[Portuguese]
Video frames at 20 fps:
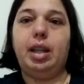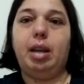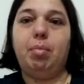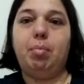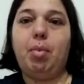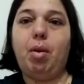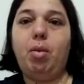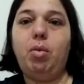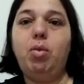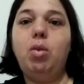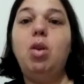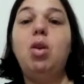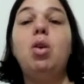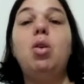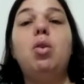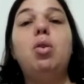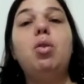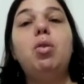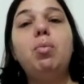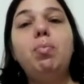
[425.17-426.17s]
Bom,
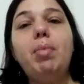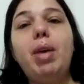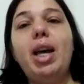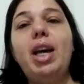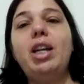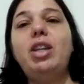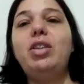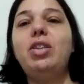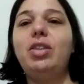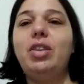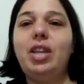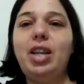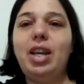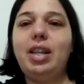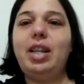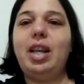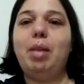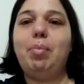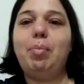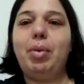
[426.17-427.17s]
um beijo e
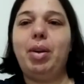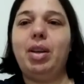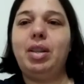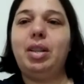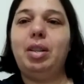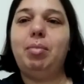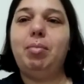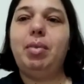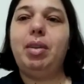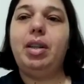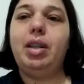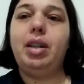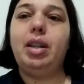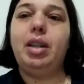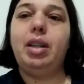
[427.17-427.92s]
até a próxima!